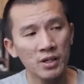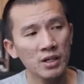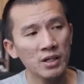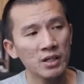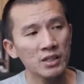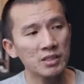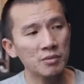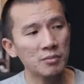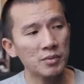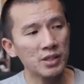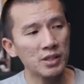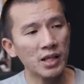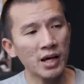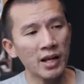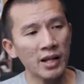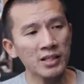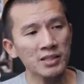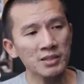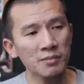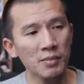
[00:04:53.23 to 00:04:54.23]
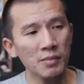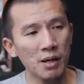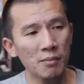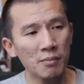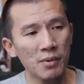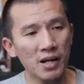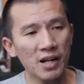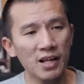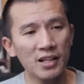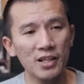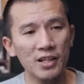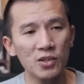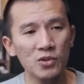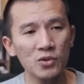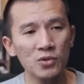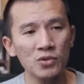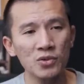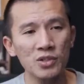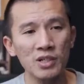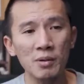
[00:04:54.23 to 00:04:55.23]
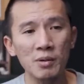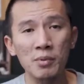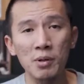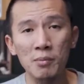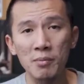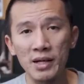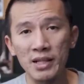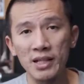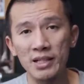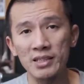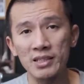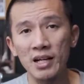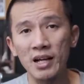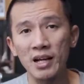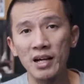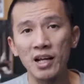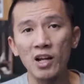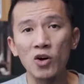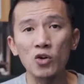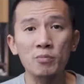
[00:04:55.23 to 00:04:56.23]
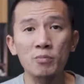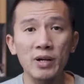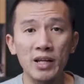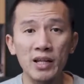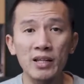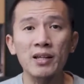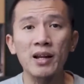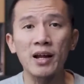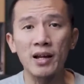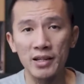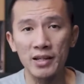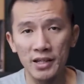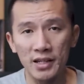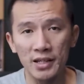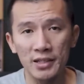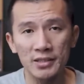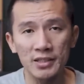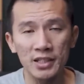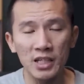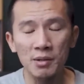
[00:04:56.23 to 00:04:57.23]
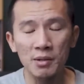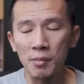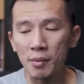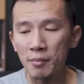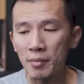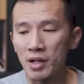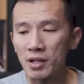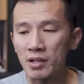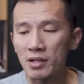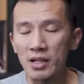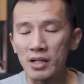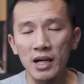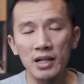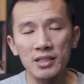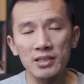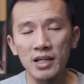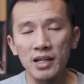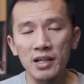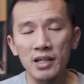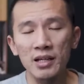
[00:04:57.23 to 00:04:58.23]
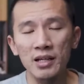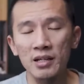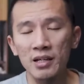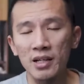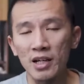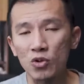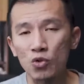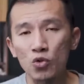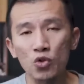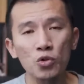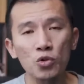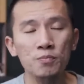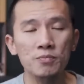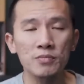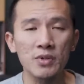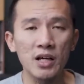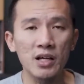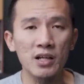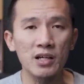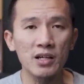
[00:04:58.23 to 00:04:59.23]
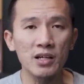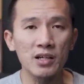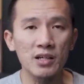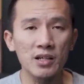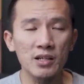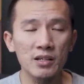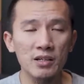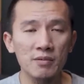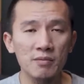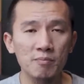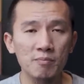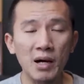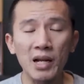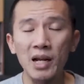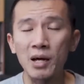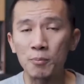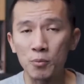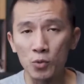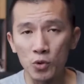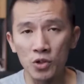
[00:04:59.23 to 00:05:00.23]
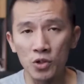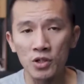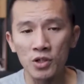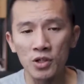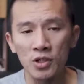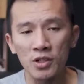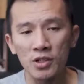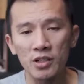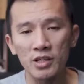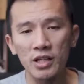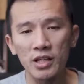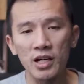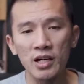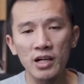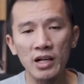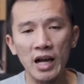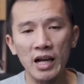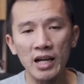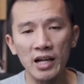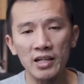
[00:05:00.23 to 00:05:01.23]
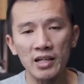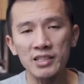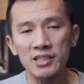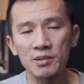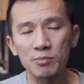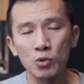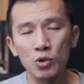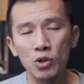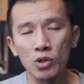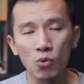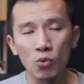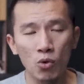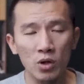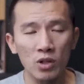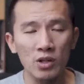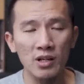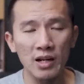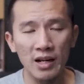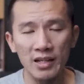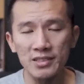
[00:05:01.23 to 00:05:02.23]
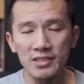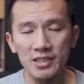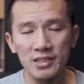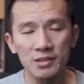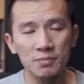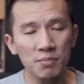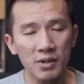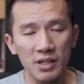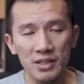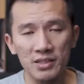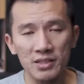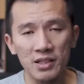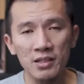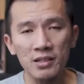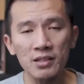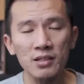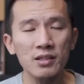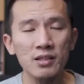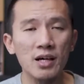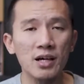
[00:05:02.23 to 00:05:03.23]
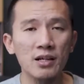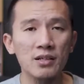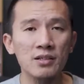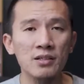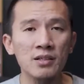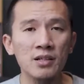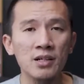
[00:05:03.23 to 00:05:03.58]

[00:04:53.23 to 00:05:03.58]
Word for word: Sementara yang sebelah barat itu dia berbatasan dengan laut Mediterania. Jadi memang Gaza ini ketutup dari manapun. Dia kayak disebut the world largest prison dan